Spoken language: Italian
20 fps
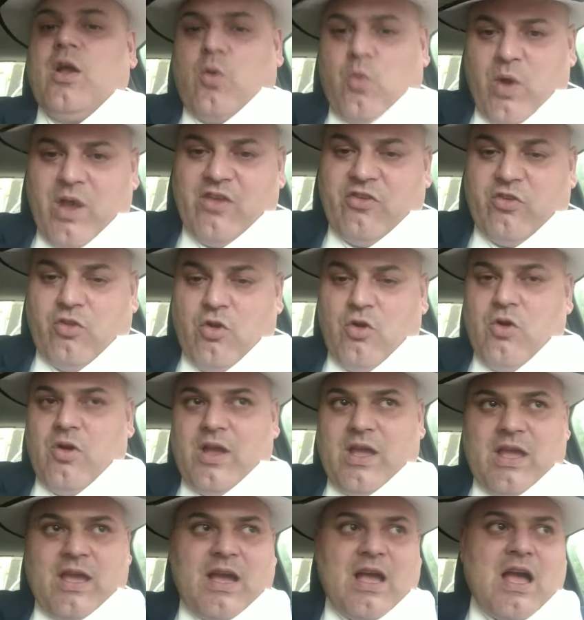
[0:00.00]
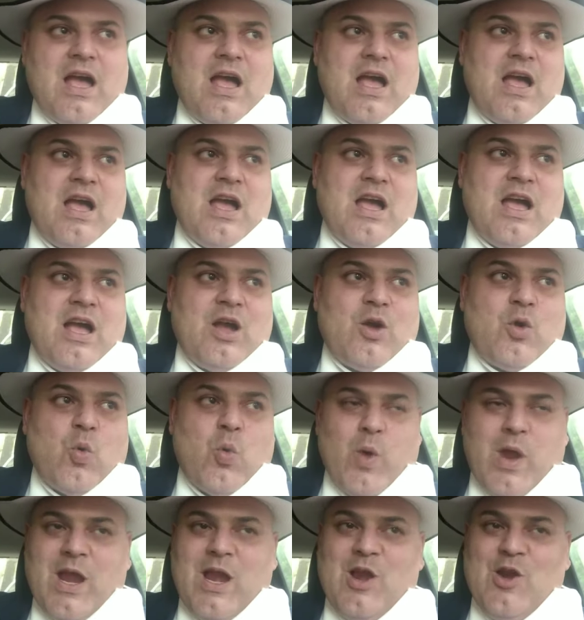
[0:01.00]
Questo era
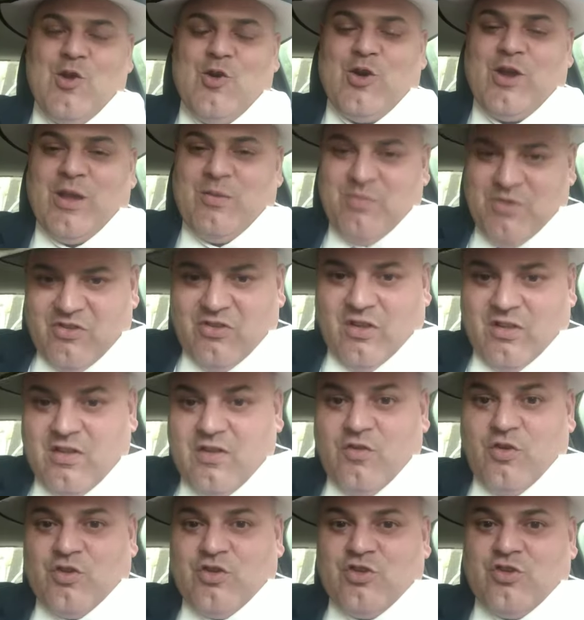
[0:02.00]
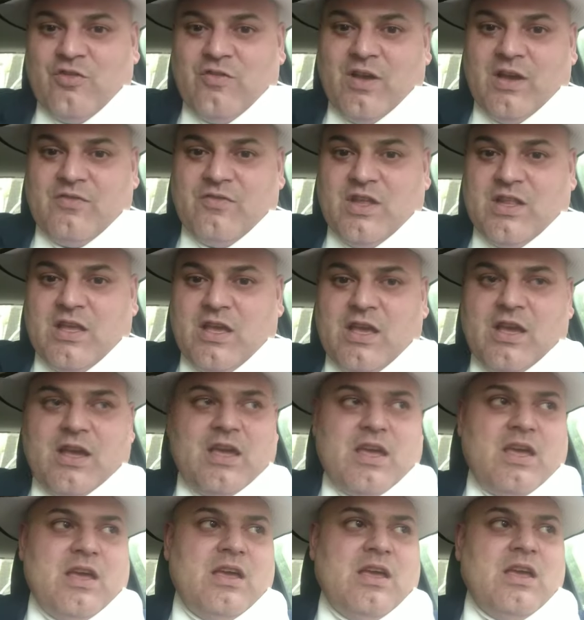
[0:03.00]
quello che mi sentivo di dovervi
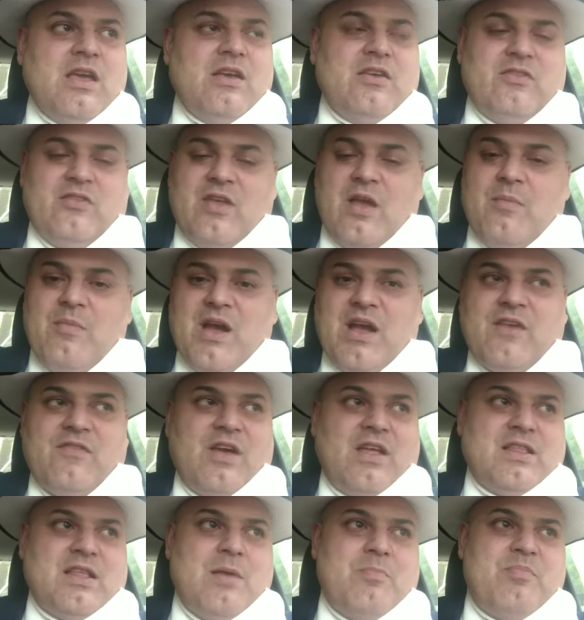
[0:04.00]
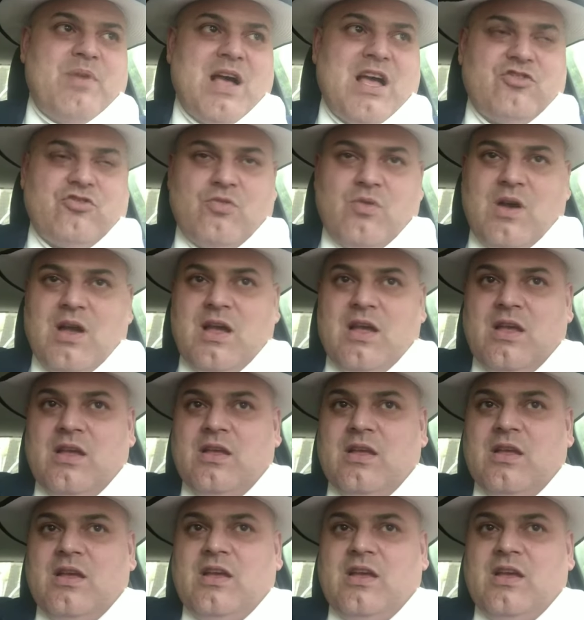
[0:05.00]
dire. Stiamo arrivando a Pasqua.